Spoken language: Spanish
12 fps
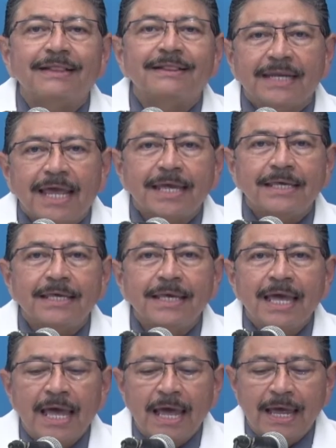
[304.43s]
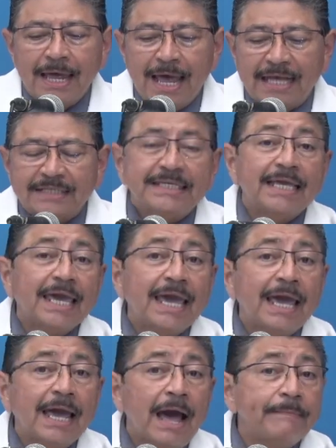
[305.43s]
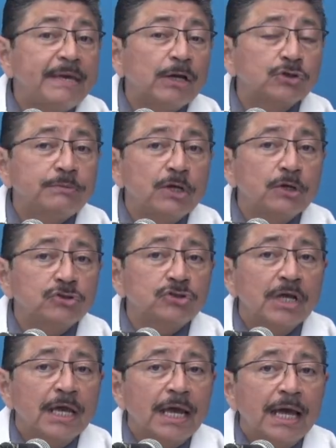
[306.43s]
Triay. Así que, amigos míos,